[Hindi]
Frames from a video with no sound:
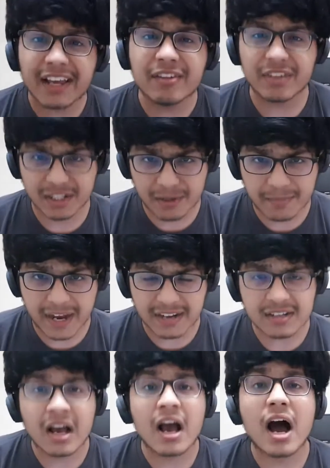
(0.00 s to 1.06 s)
हाय एंड वेलकम
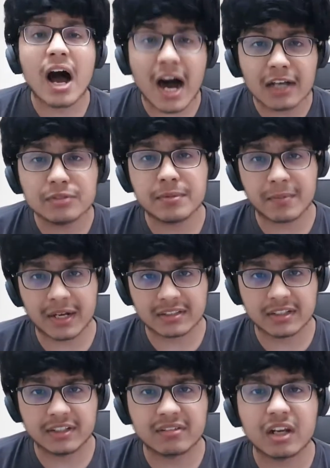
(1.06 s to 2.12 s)
बैक आज मैं
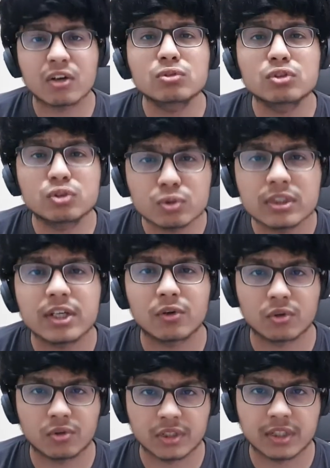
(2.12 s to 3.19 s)
बात करने वाला हूँ चूतिए
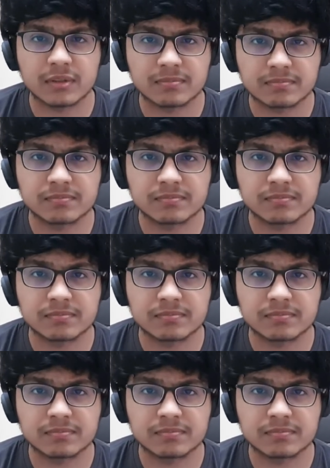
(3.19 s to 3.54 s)
लोगों की